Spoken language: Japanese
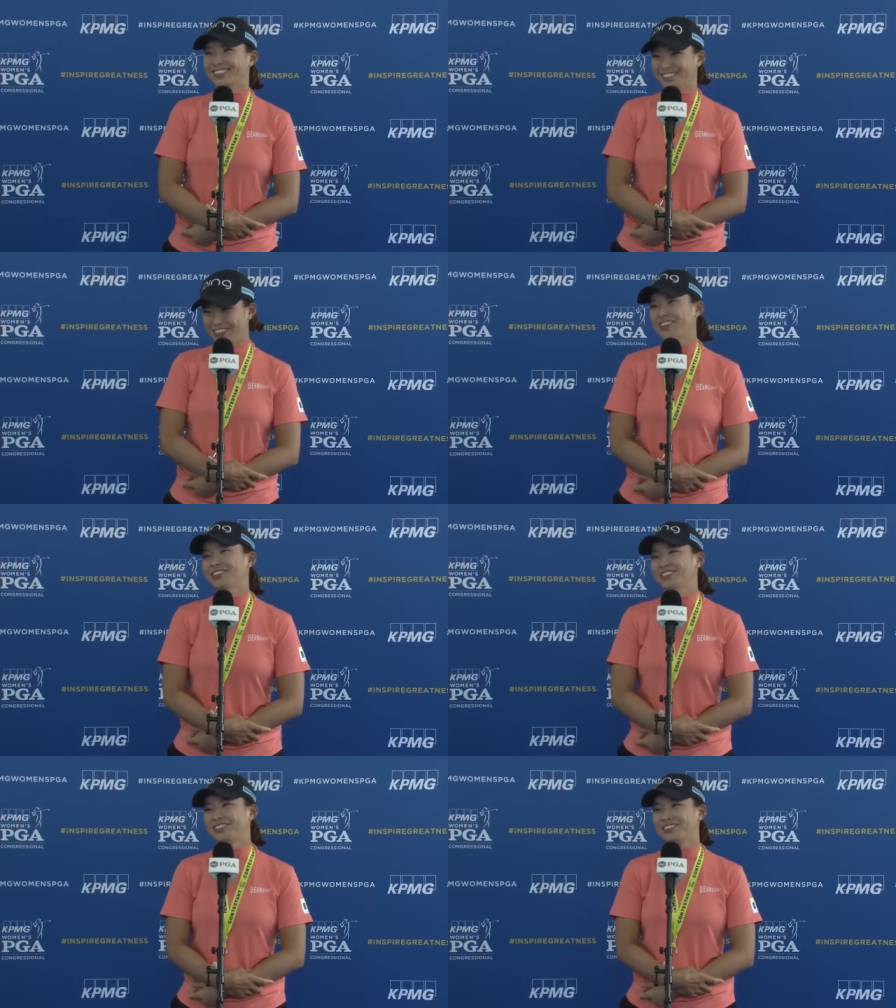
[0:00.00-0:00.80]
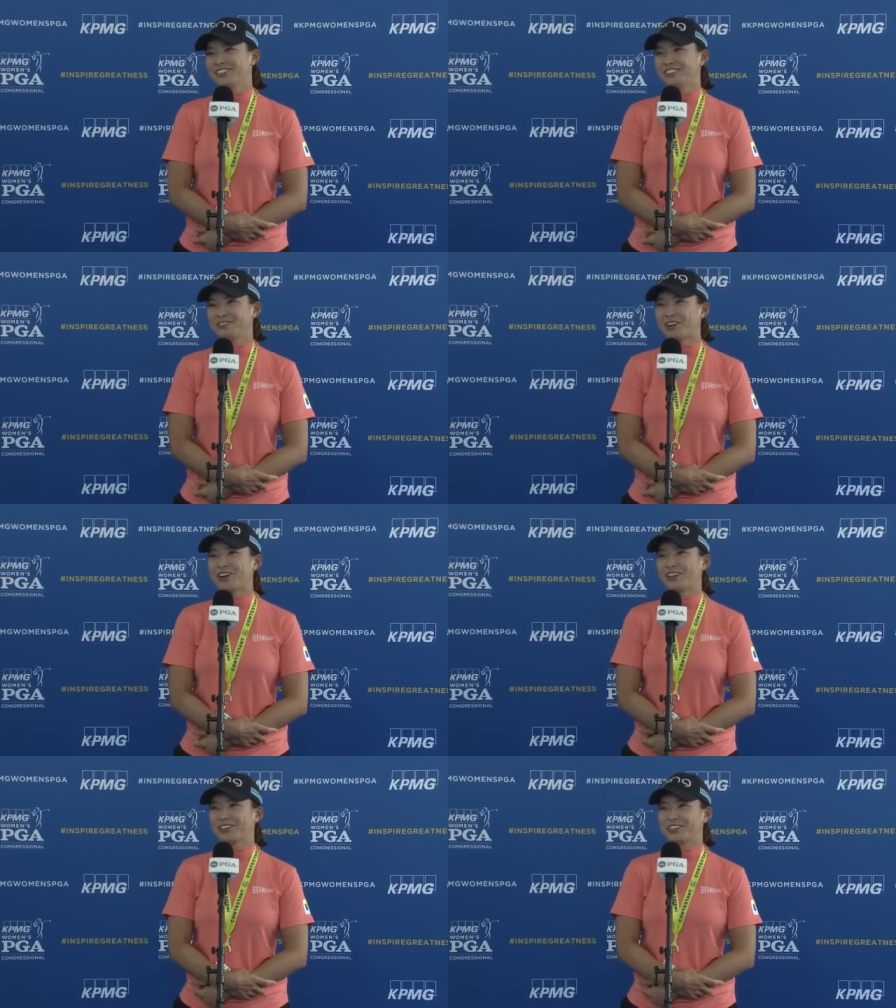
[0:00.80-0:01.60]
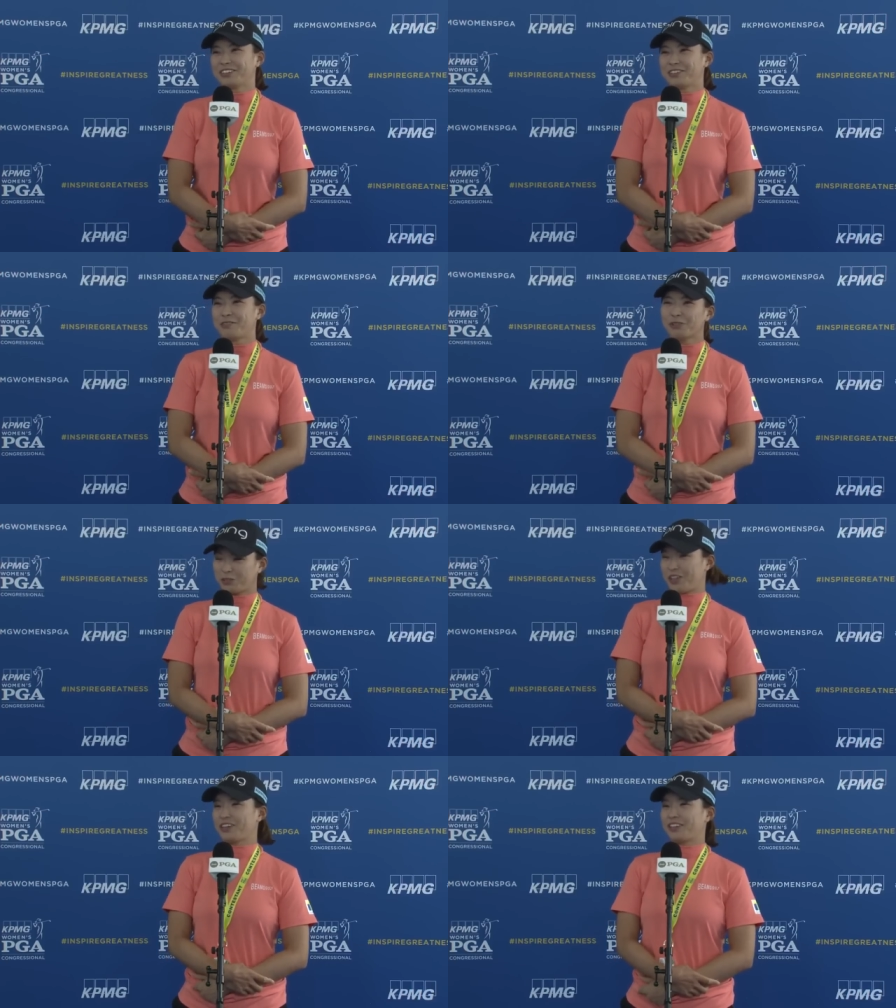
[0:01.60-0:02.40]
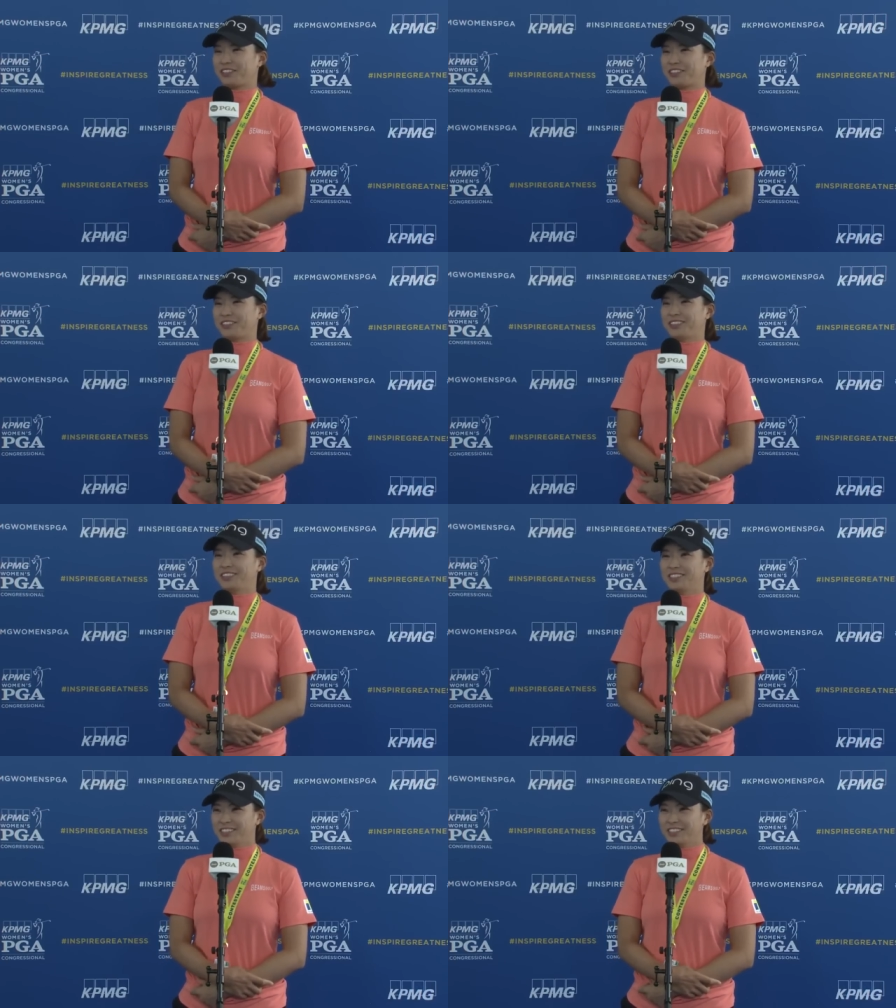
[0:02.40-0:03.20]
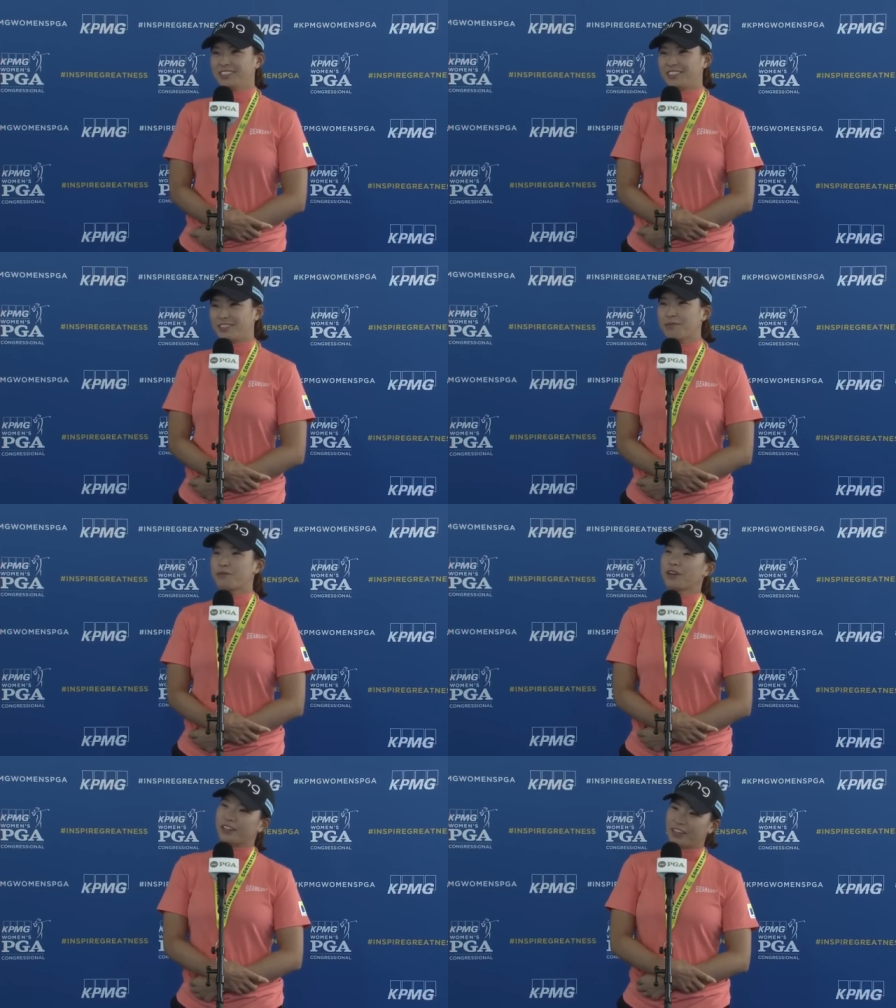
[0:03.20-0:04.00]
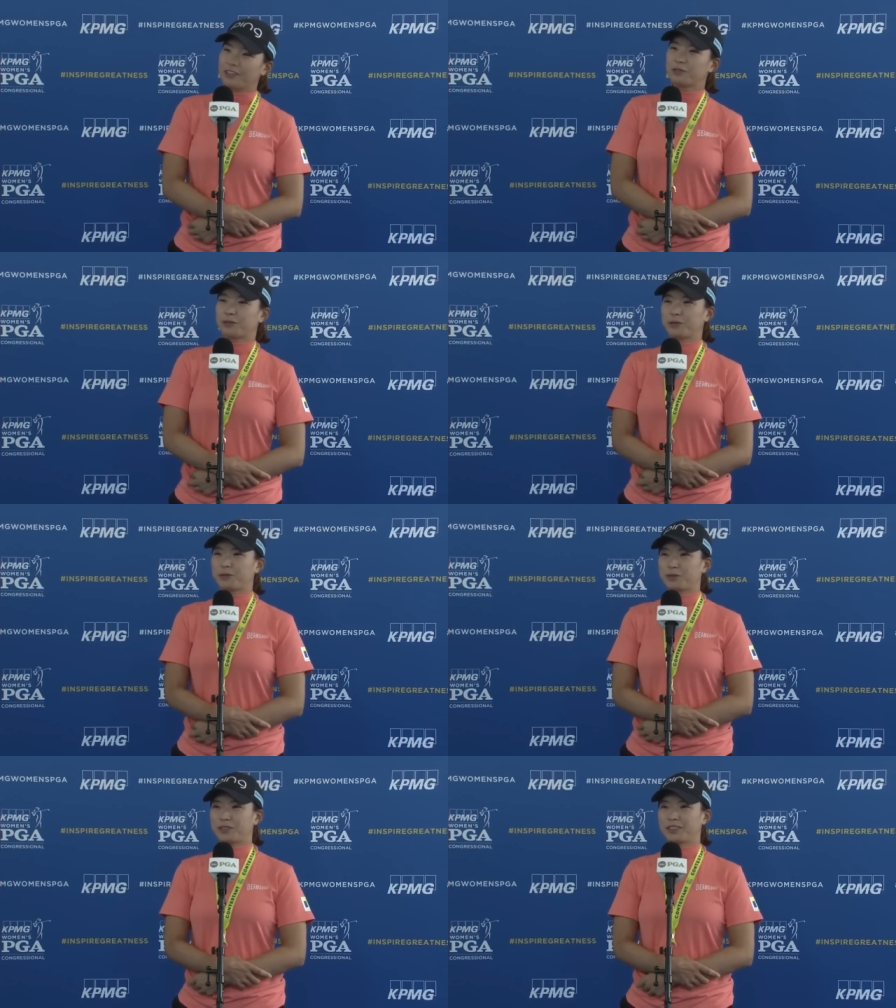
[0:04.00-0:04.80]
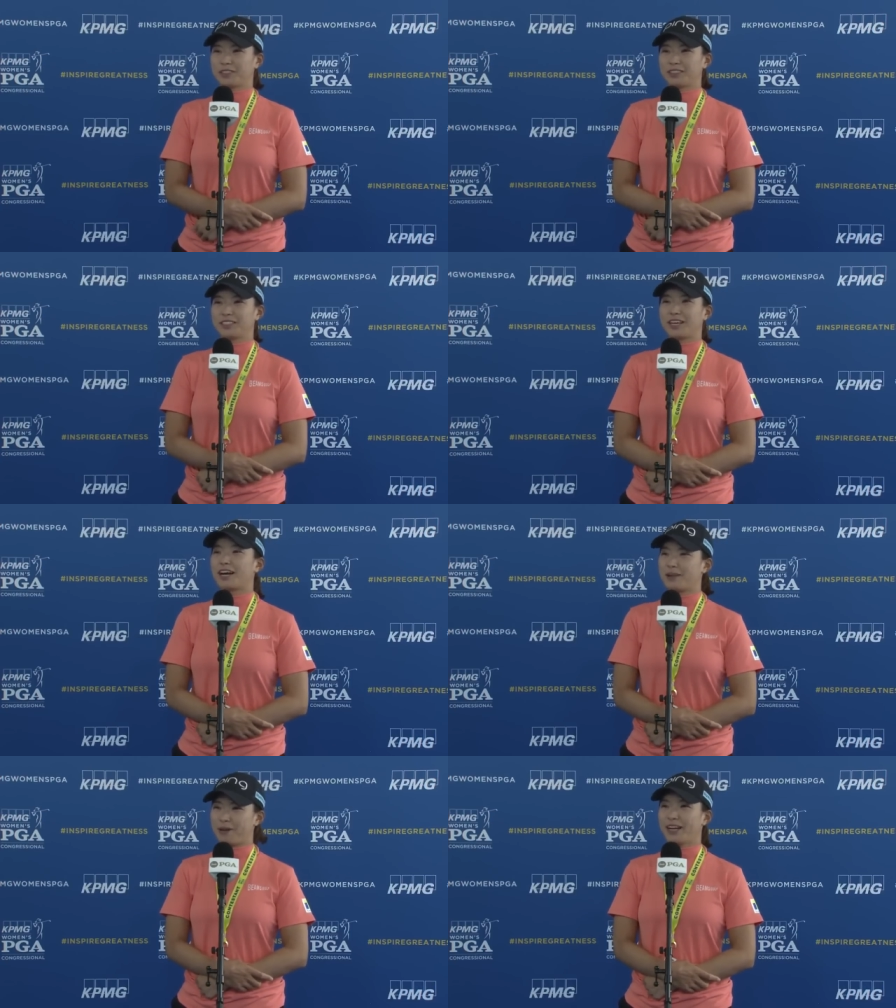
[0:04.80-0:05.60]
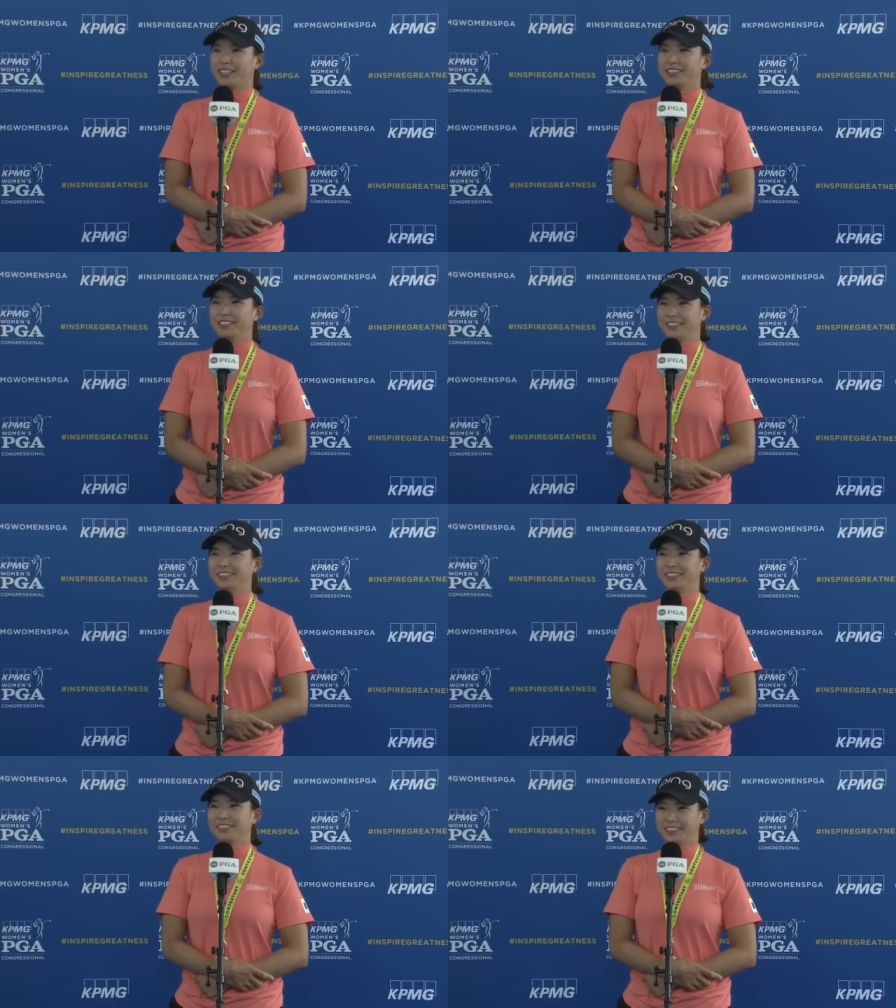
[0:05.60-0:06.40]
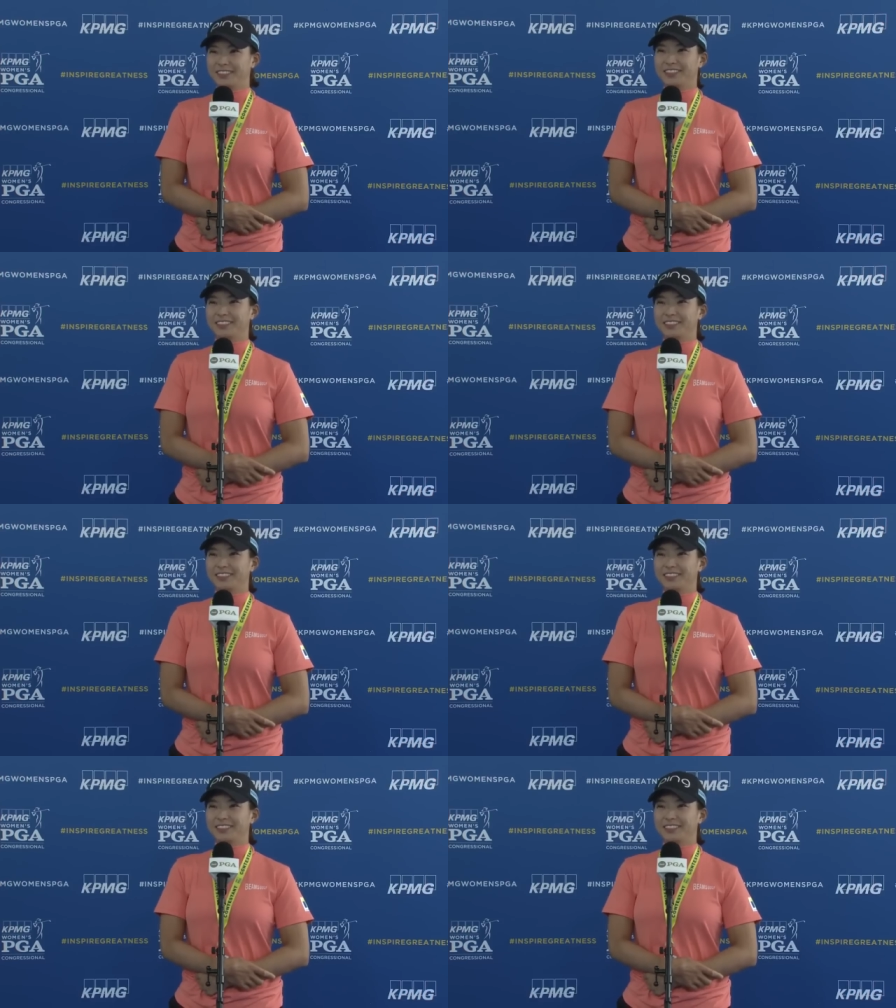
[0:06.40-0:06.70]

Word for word: ね今行くことないから行ってもいいかなと思います時間があれば練習日